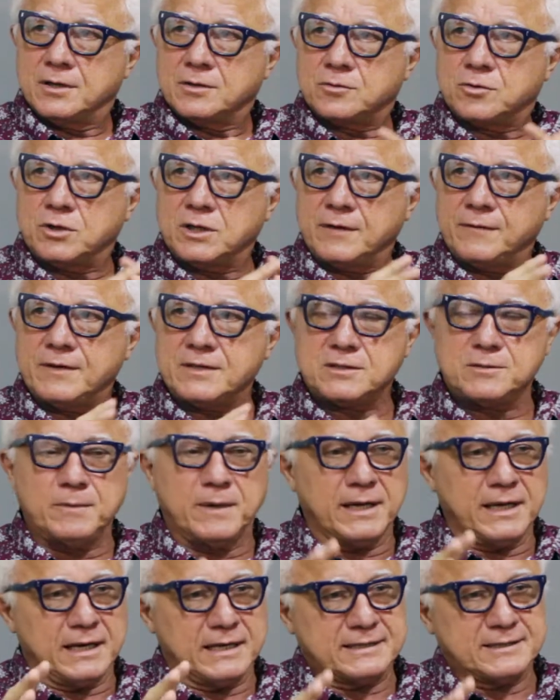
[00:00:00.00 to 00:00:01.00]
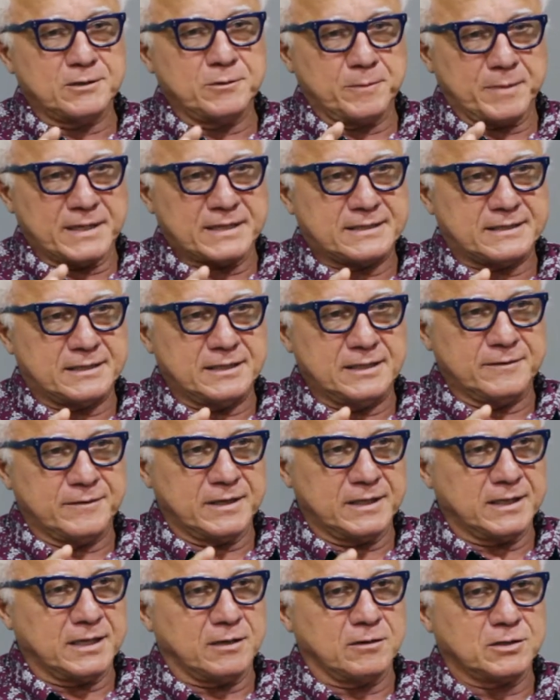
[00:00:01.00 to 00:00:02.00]
Toda vez que uma relação passiva
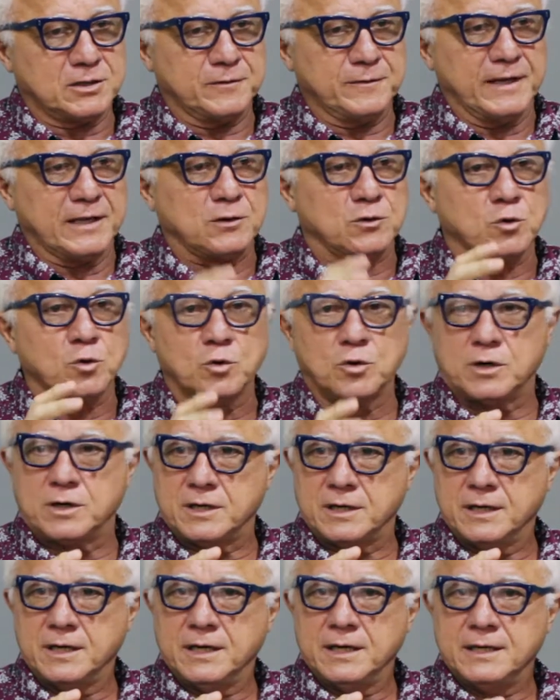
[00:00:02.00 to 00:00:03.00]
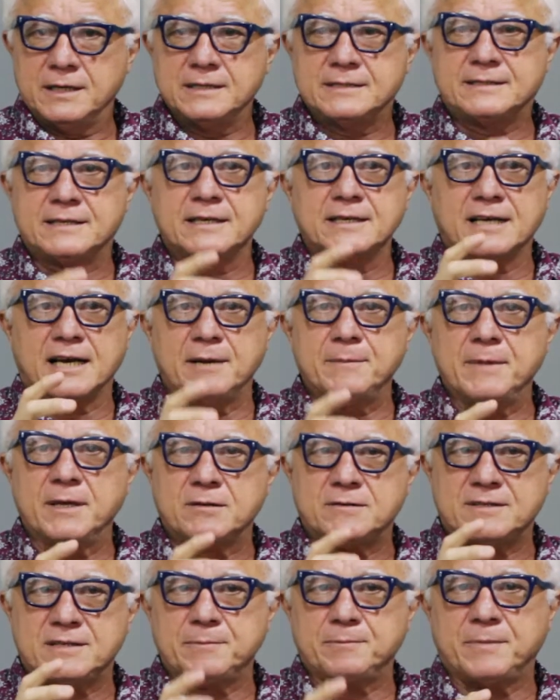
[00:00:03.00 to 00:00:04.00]
anal tiver dor e
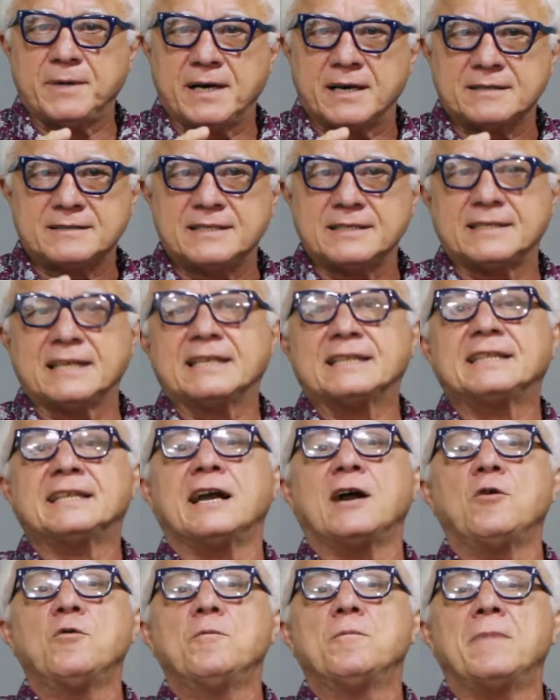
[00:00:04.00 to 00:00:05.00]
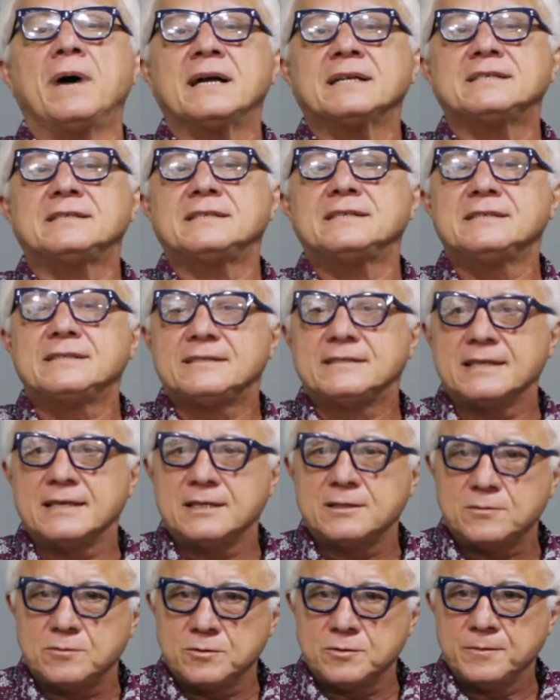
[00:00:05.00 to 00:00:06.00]
sangramento, você para, porque você está
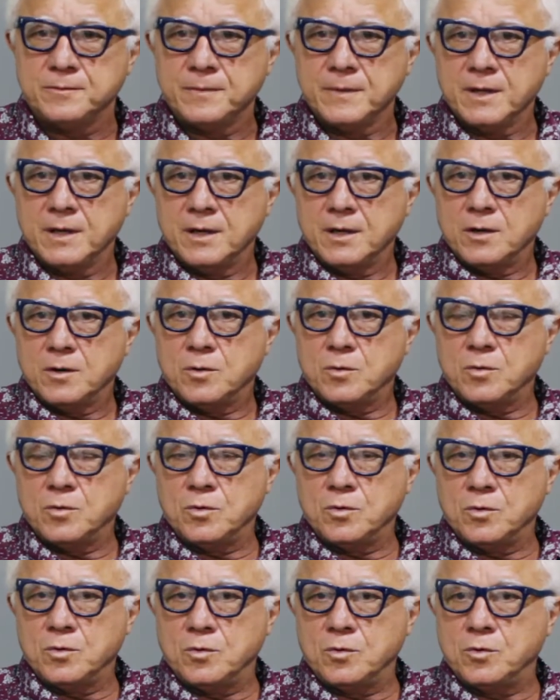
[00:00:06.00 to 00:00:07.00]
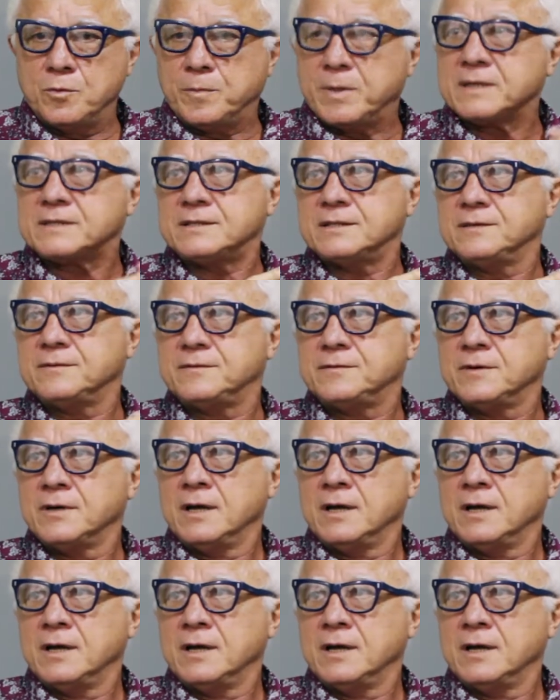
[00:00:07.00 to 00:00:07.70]
traumatizando o, o passivo.